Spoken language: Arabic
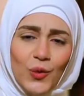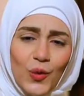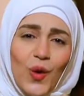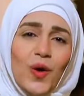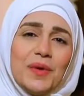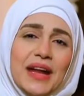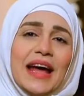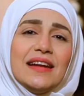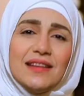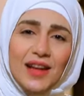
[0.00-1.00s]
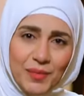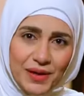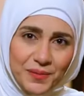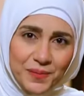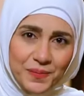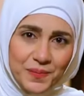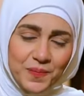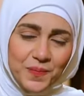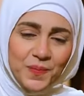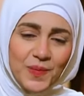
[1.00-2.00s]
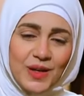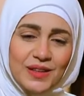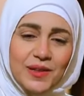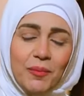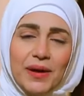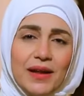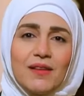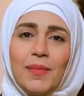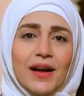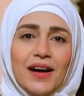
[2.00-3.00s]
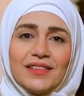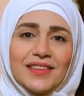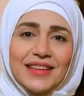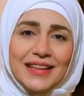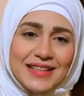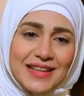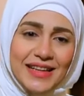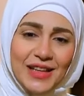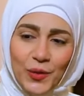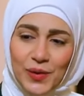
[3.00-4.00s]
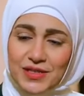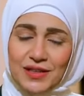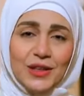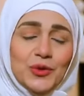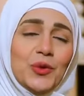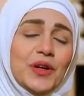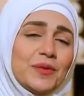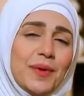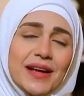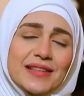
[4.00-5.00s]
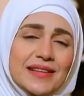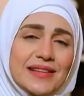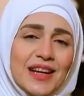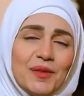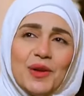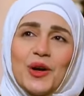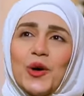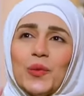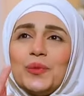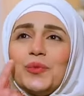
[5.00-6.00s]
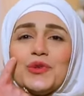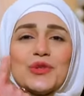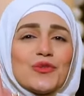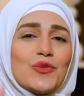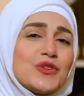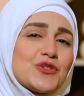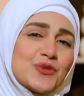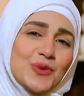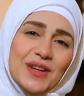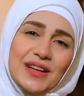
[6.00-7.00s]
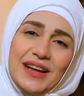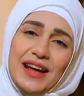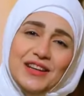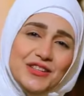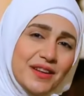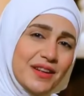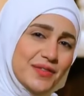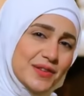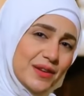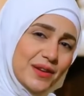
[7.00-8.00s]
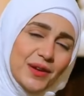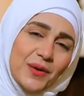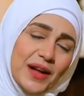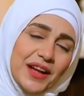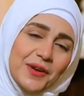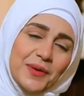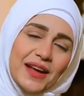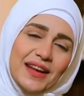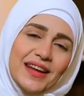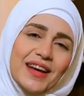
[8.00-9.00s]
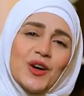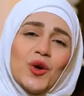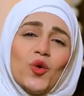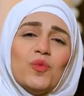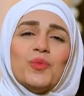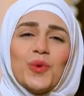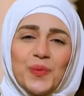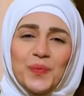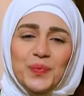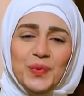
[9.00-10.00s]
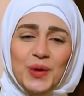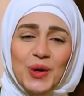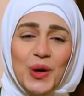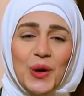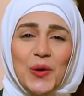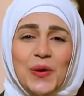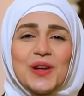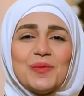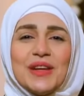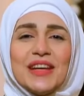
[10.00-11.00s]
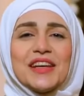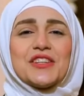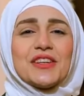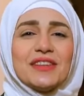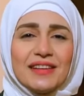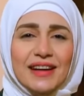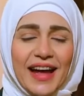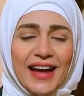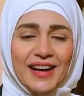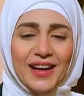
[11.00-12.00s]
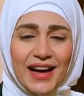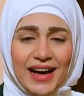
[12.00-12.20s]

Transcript: وهو من أهل اليمن طب إيه اللي منع حضرتك يا سيدنا أويس إنك تروح تبايع سيدنا النبي وتبص في وشه الشريف صلى الله عليه وآله أمه كل ما يجي يشد الرحال